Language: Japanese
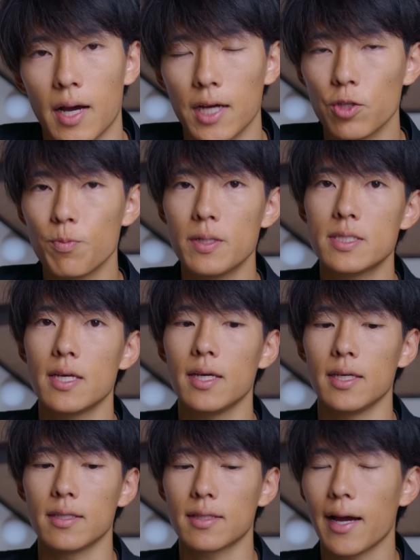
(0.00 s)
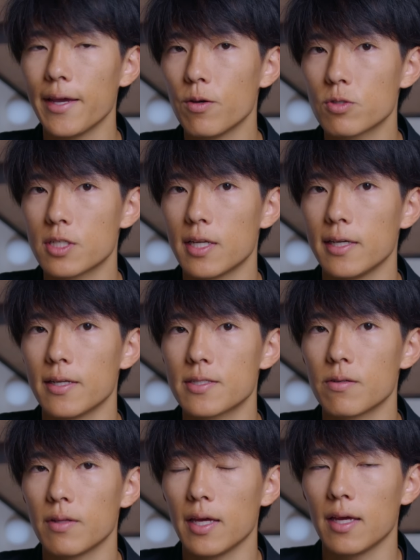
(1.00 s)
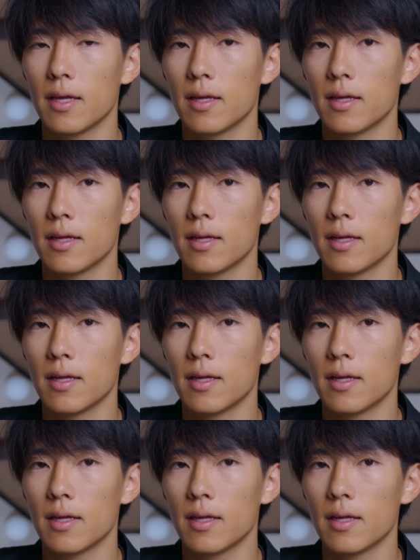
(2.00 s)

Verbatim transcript: Adobe 製品対応してないんですよね。